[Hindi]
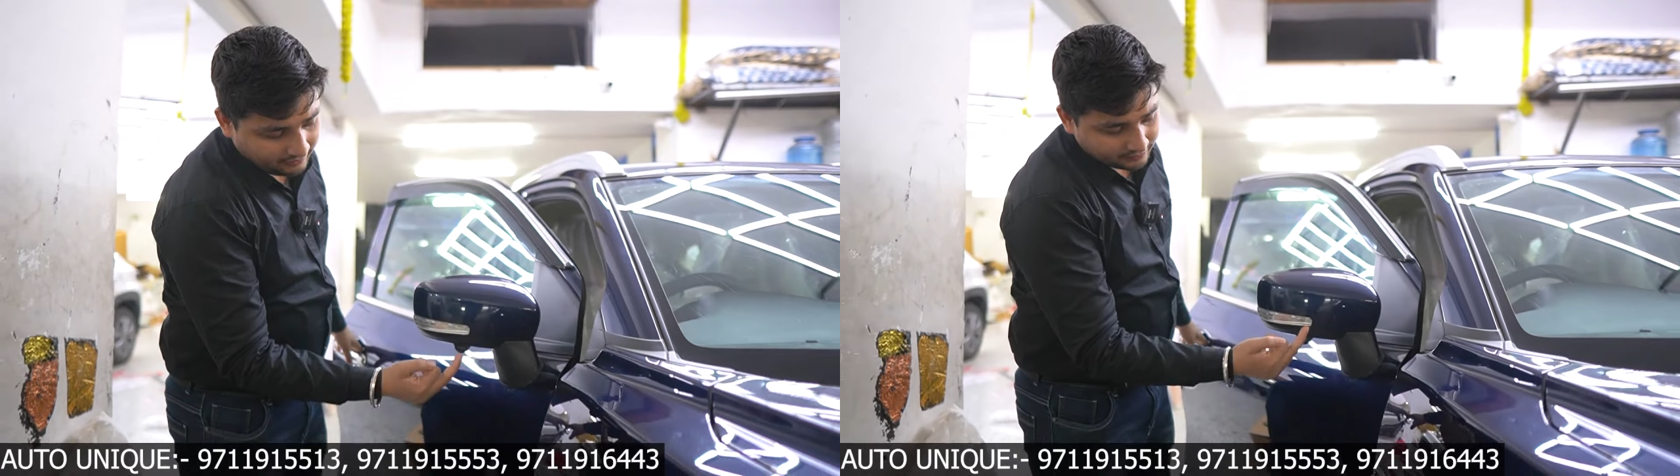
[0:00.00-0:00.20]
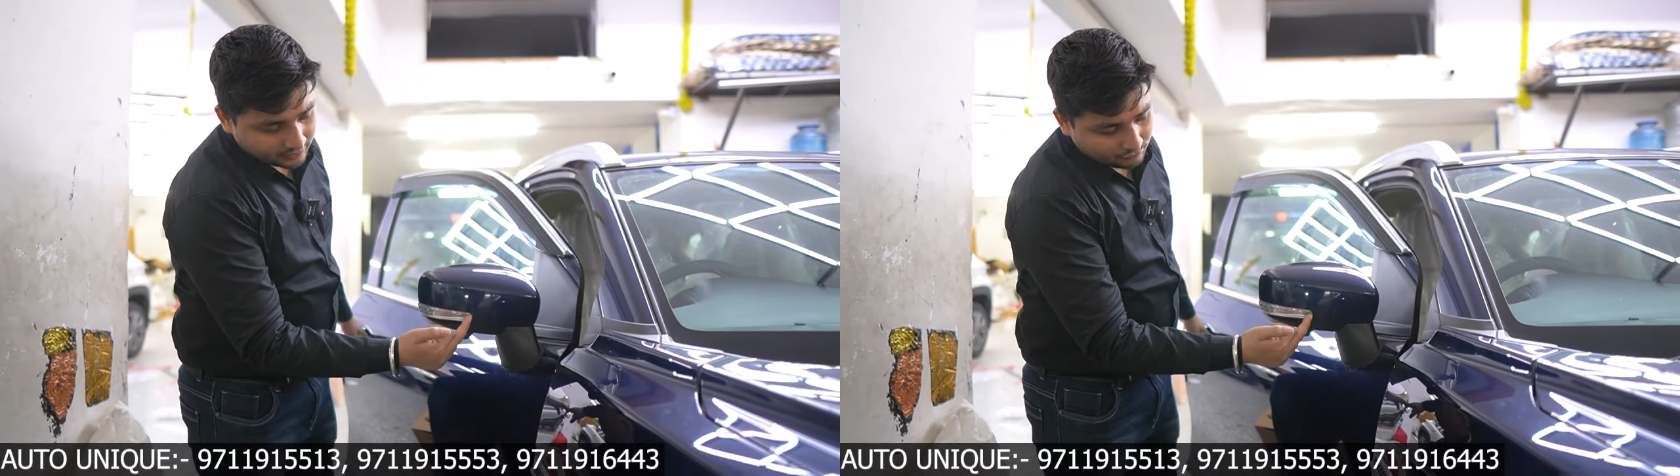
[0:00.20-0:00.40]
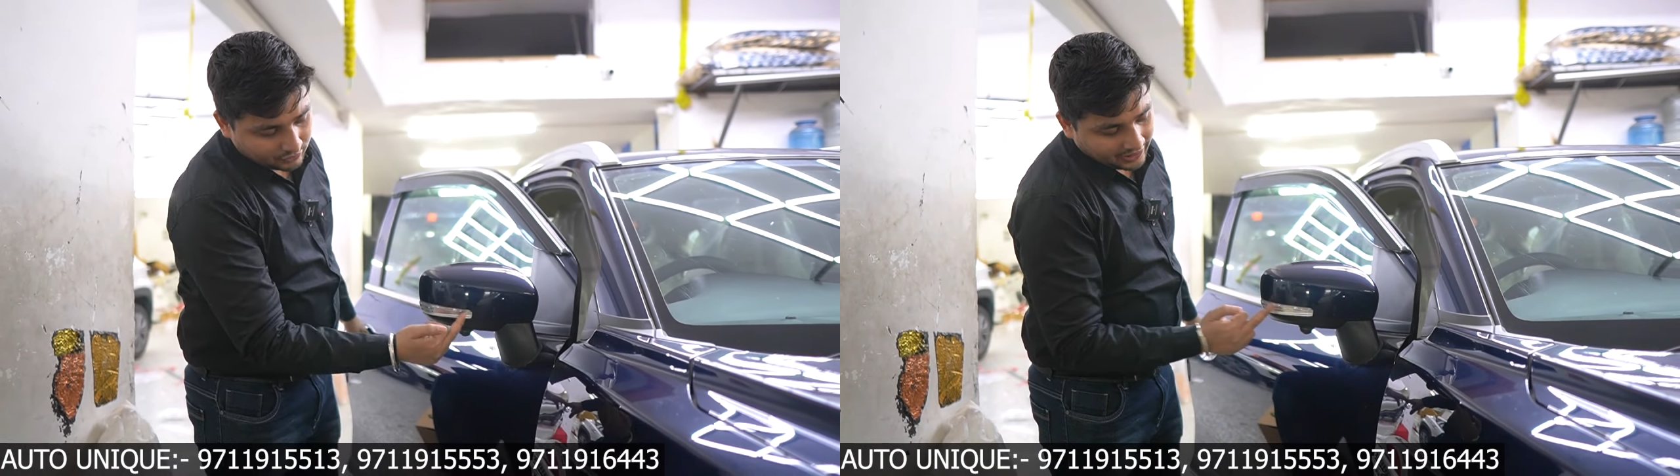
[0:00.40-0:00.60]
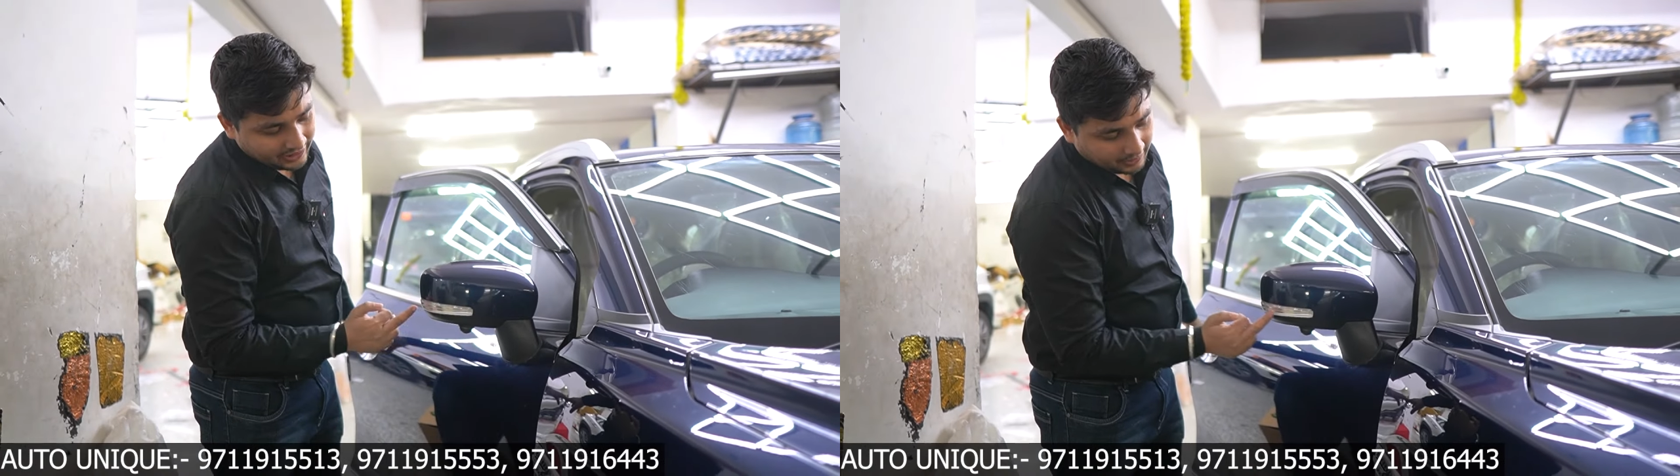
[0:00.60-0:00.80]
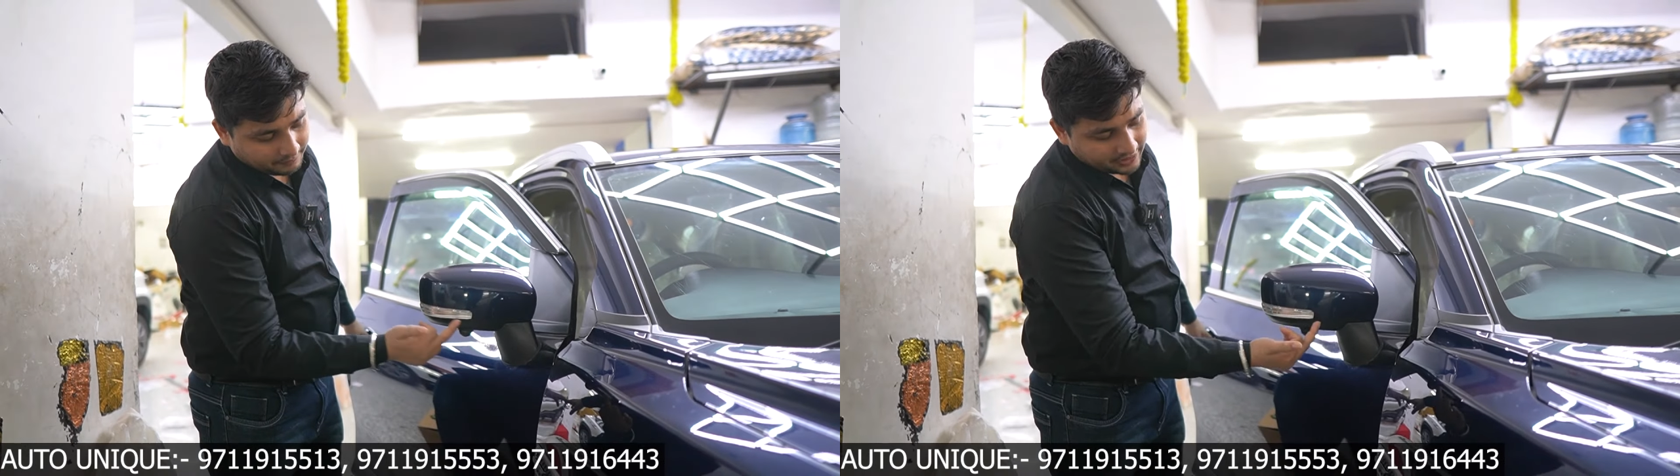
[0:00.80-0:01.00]
है वो
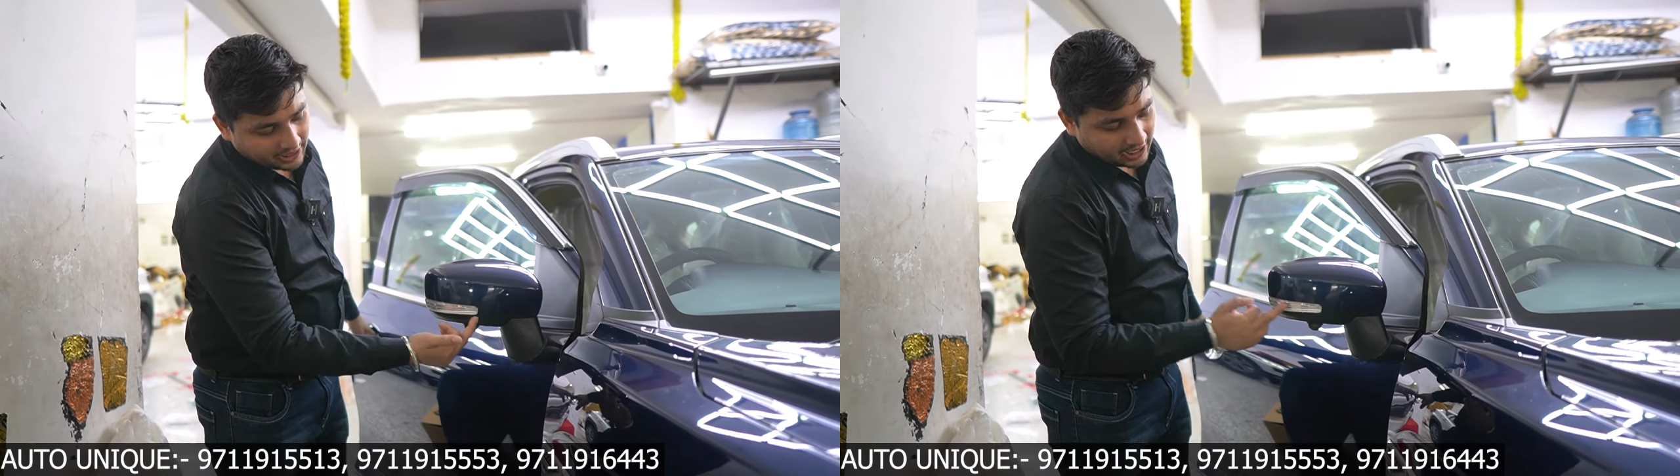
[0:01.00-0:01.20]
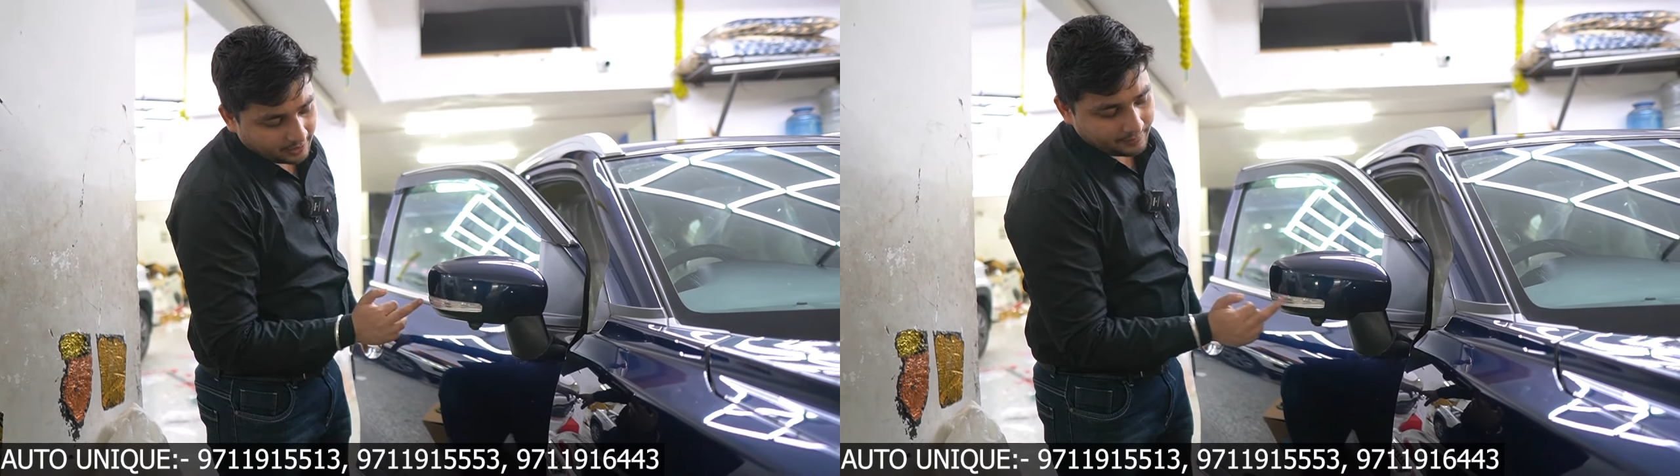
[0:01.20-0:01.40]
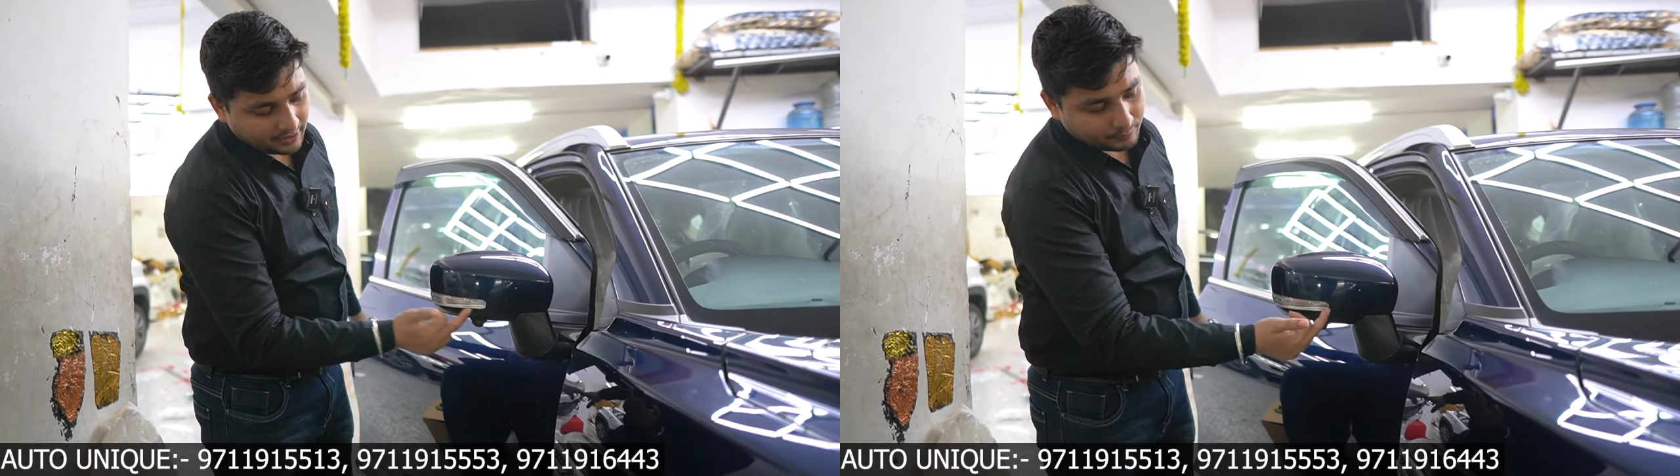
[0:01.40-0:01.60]
लाइट आपका यहाँ पे